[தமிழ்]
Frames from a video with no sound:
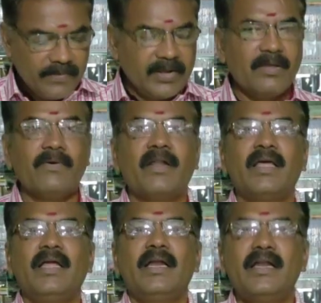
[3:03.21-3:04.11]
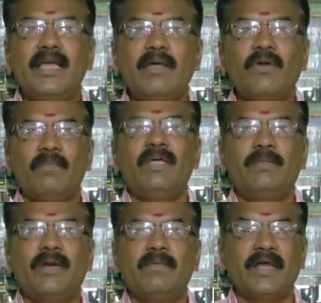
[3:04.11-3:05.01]
வீடியோவோட டெய்லி உங்களை
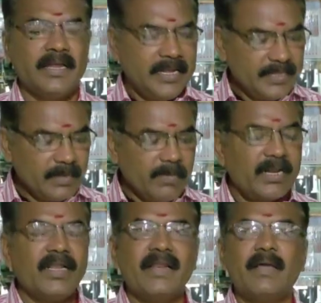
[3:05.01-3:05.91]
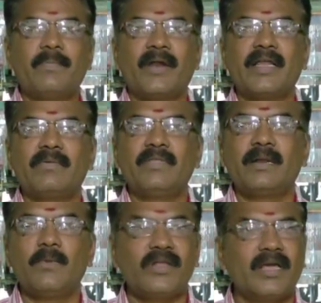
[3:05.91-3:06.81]
மீட் பண்ணுவேன் இந்த மாதிரி நிறைய ப்ராடக்ட்
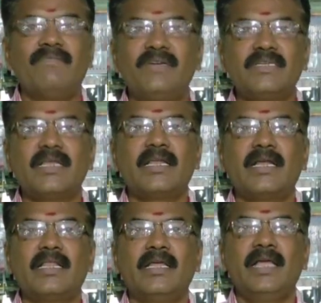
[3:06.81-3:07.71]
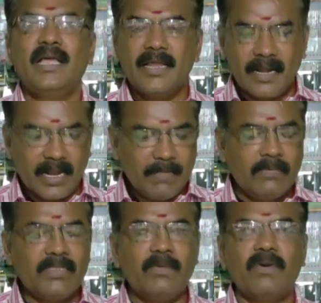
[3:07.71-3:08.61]
வந்து நம்மளுடைய ஆஃபீஸ்ல இருக்குது
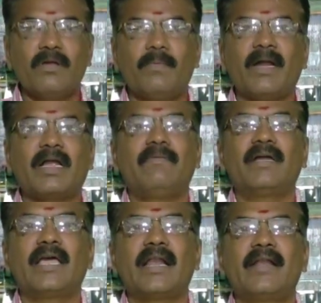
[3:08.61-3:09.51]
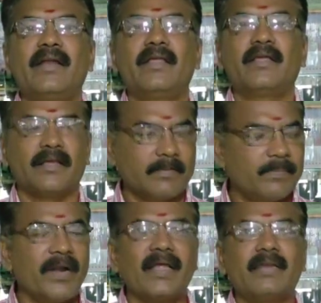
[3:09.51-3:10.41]
எல்லாமே வந்து உங்களுக்கு பக்காவா கேரண்டீடு
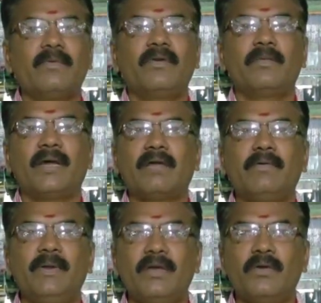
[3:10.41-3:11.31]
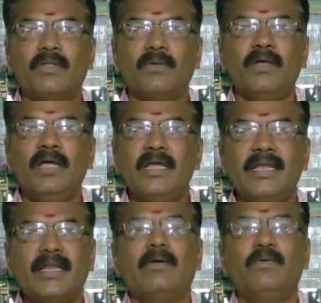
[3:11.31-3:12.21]
ப்ராடக்ட் உங்களுக்கு பக்காவா பில்லு கொடுத்துருவோம்
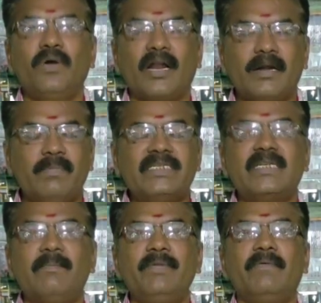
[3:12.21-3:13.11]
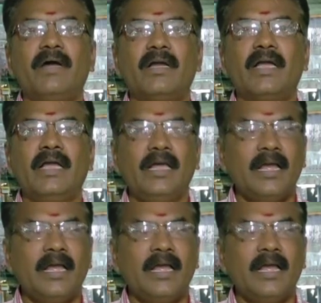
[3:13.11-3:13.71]
நீங்க நான் ஹண்ட்ரட் பர்சன்ட் நம்பி வாங்குங்க